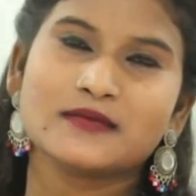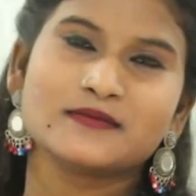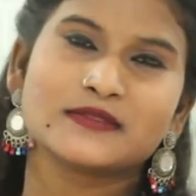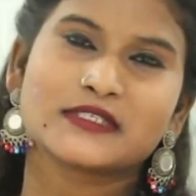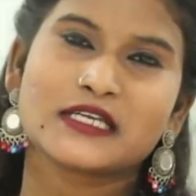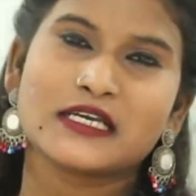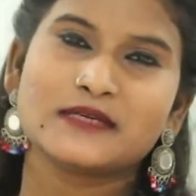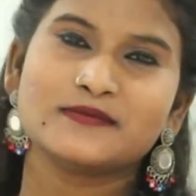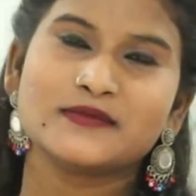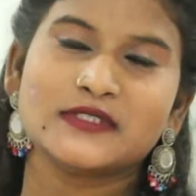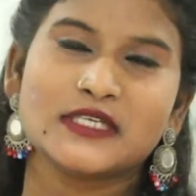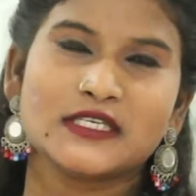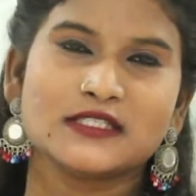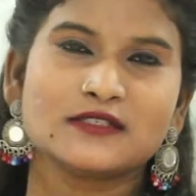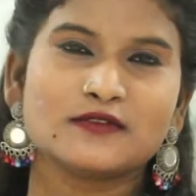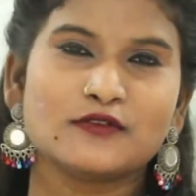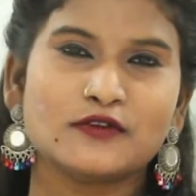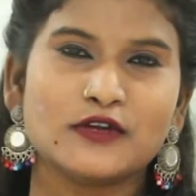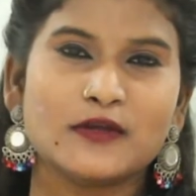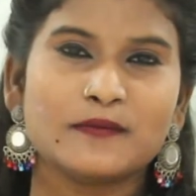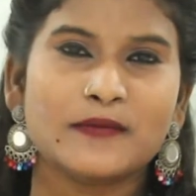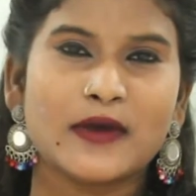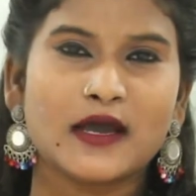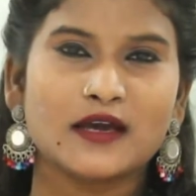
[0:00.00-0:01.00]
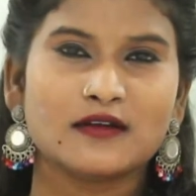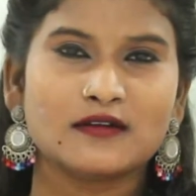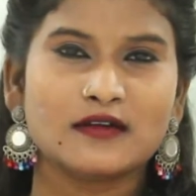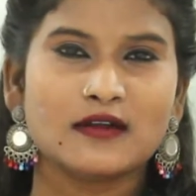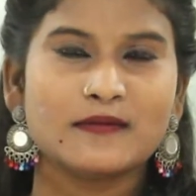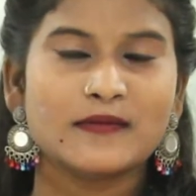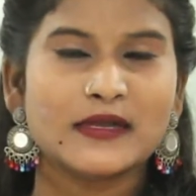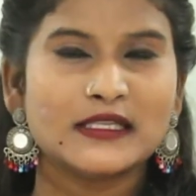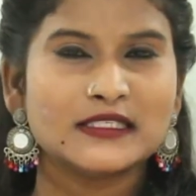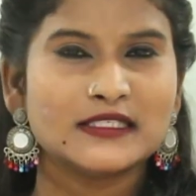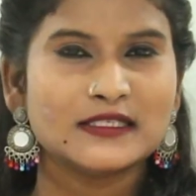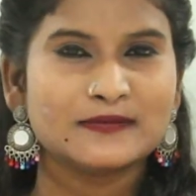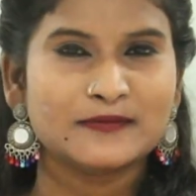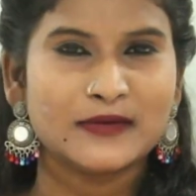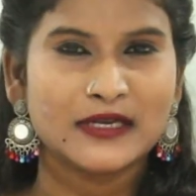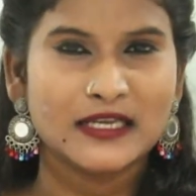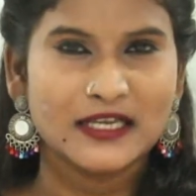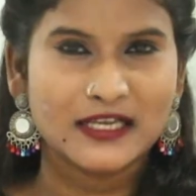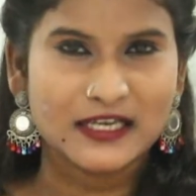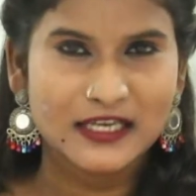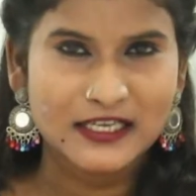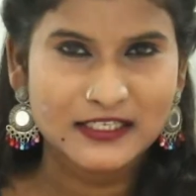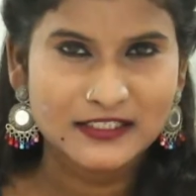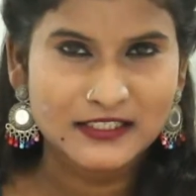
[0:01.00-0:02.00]
సబ్స్క్రైబ్ చేసుకొని పక్కనున్న బెల్
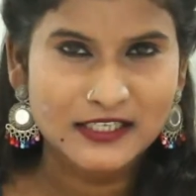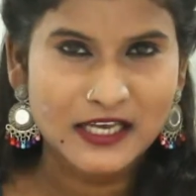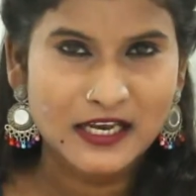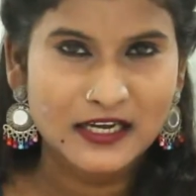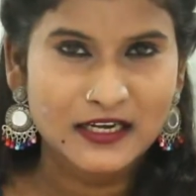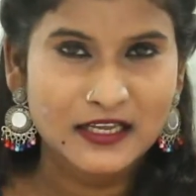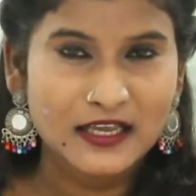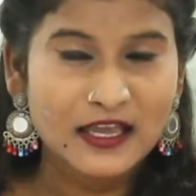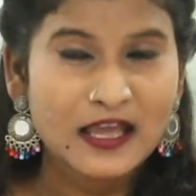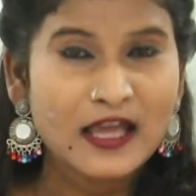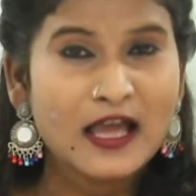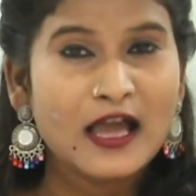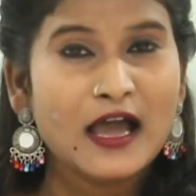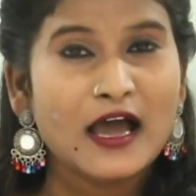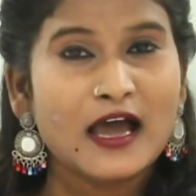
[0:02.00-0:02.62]
సింబల్ని క్లిక్ చేయండి